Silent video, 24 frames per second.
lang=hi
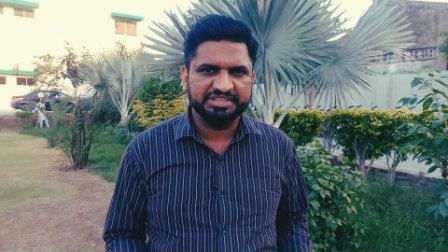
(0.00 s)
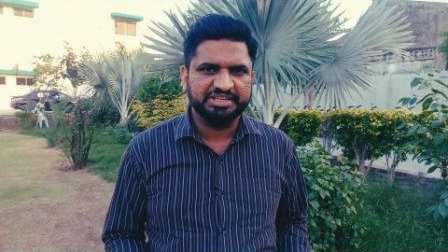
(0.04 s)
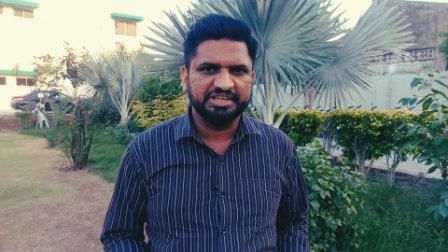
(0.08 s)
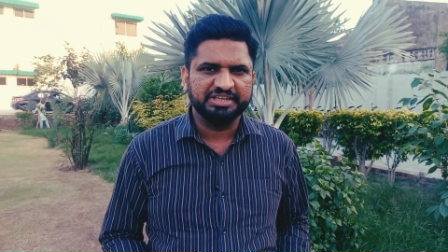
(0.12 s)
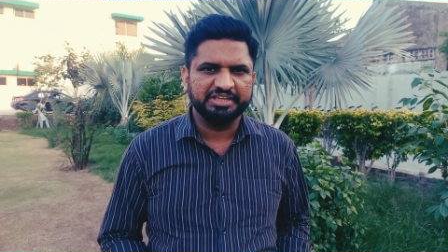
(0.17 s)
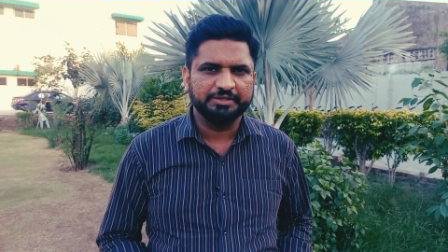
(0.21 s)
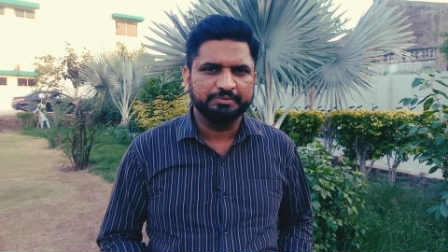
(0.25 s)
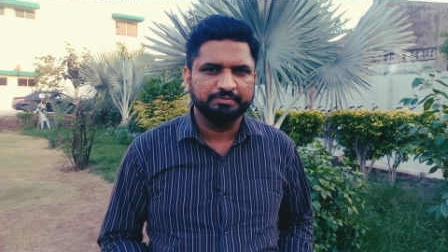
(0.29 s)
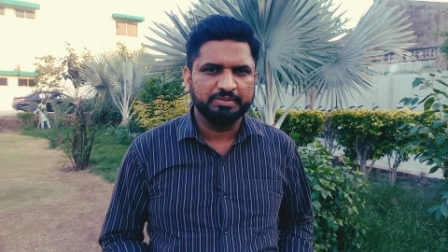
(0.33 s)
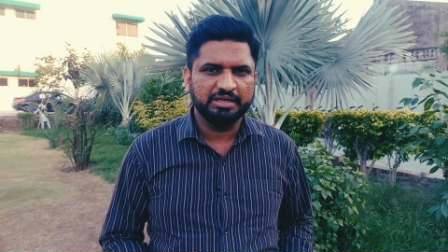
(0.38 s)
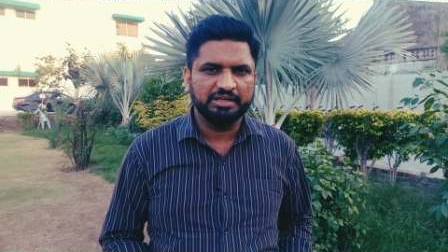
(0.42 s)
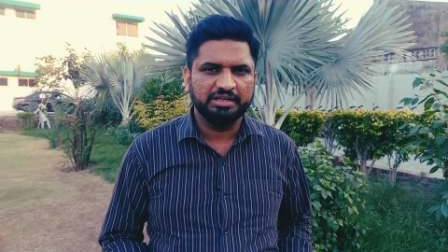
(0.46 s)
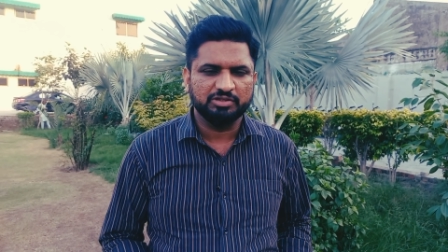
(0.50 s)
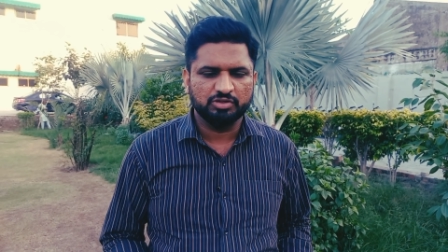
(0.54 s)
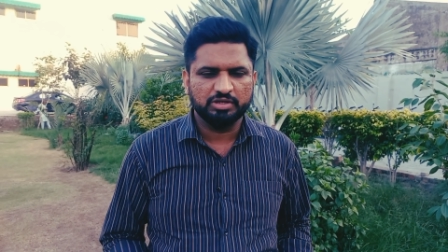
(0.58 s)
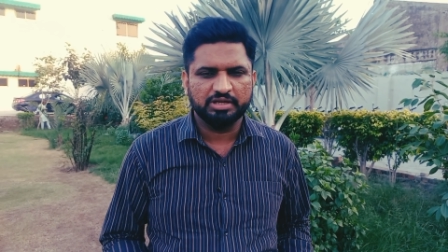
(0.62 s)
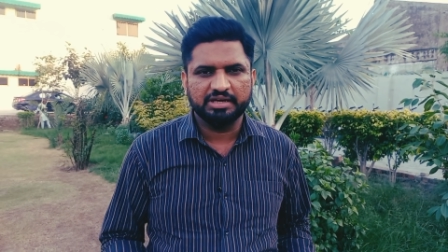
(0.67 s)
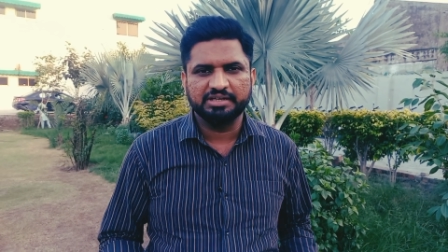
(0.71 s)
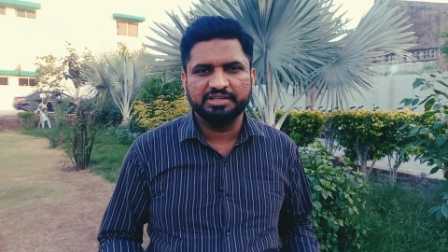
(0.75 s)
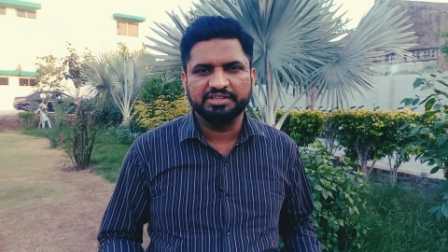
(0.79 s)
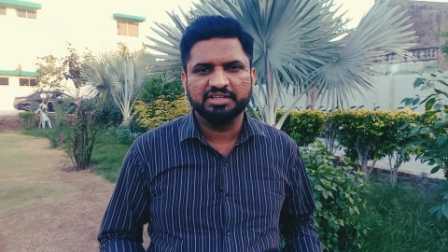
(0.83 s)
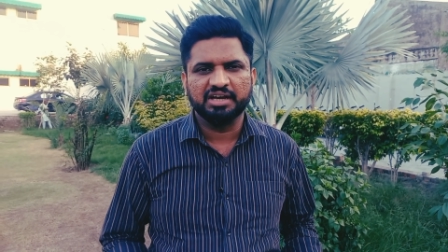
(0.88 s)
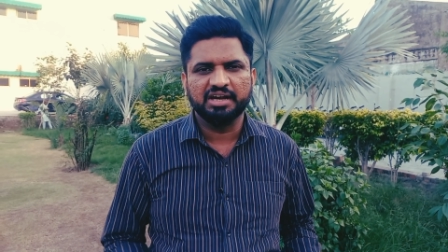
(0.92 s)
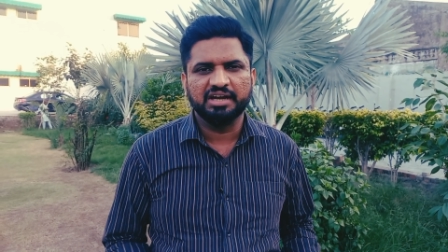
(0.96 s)
सकेंगे पहला है
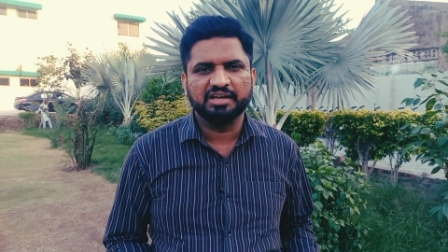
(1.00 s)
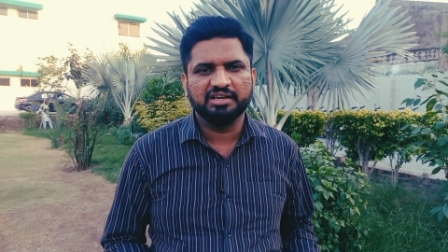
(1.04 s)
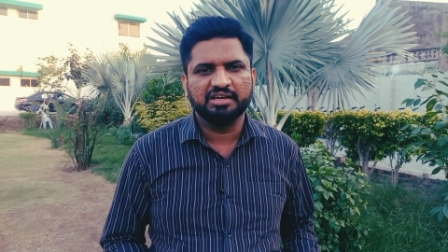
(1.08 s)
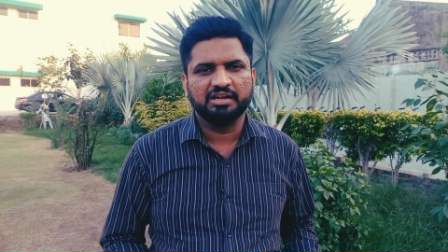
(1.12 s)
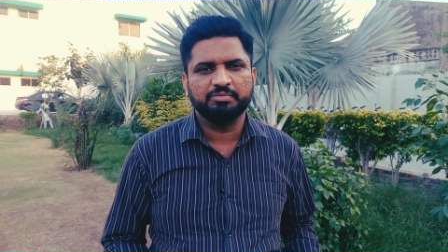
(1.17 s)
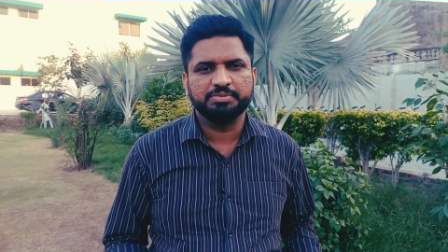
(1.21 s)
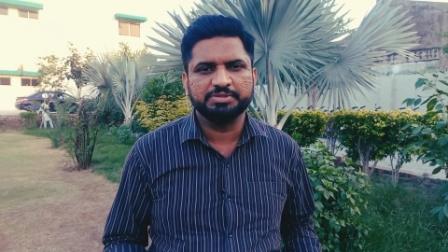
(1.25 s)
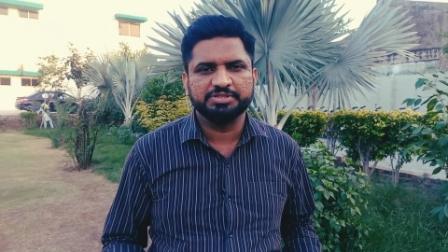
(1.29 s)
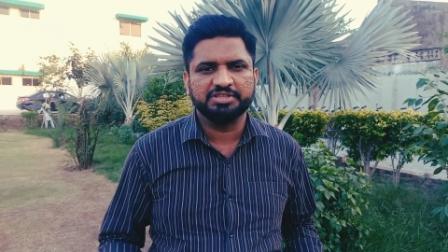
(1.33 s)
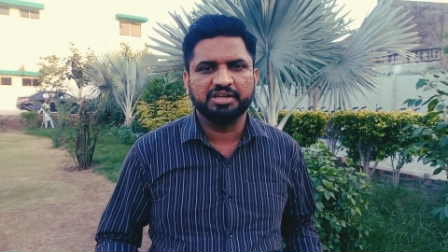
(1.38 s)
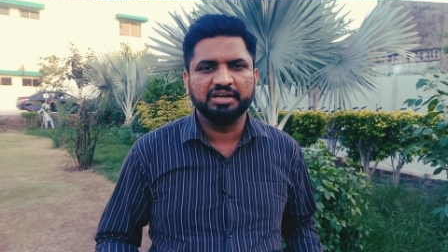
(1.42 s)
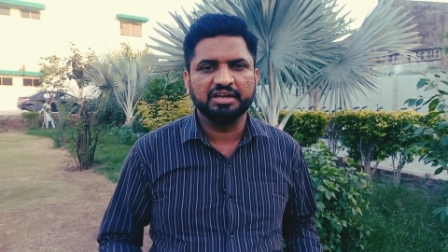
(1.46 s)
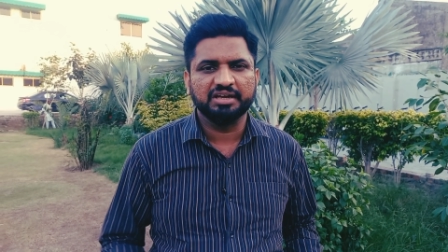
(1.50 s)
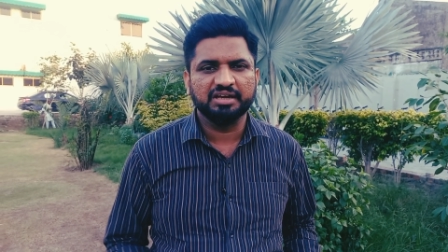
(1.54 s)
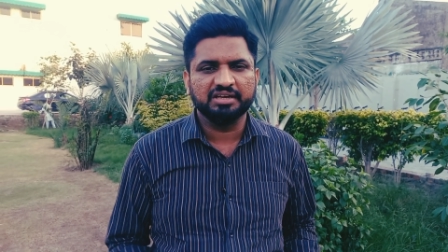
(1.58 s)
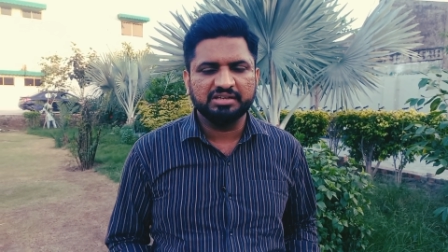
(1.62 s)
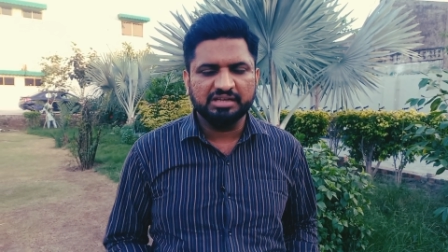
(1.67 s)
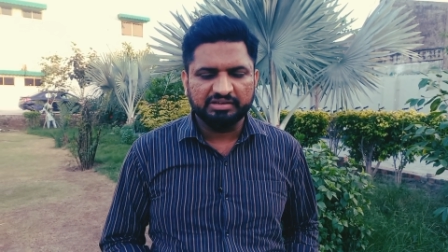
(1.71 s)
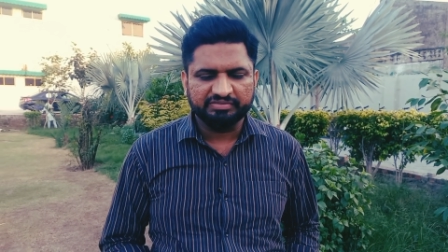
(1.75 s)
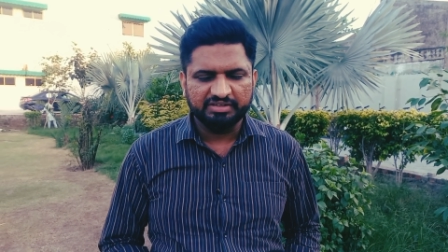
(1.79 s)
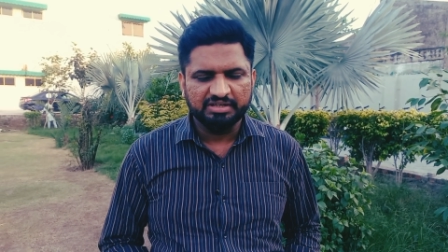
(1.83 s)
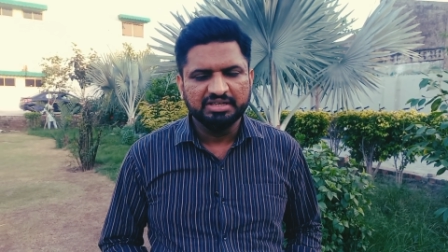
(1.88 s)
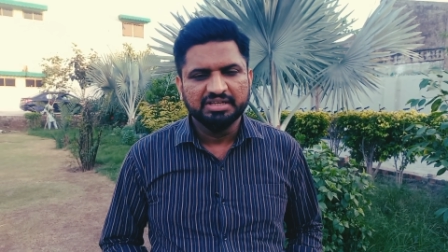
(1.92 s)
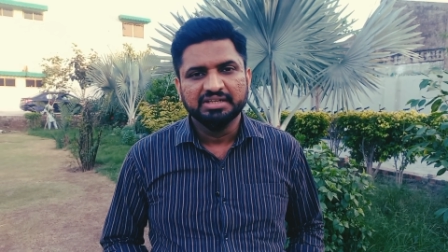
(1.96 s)
तो नीदरलैंड खिलाफ श्रीलंका खिलाफ है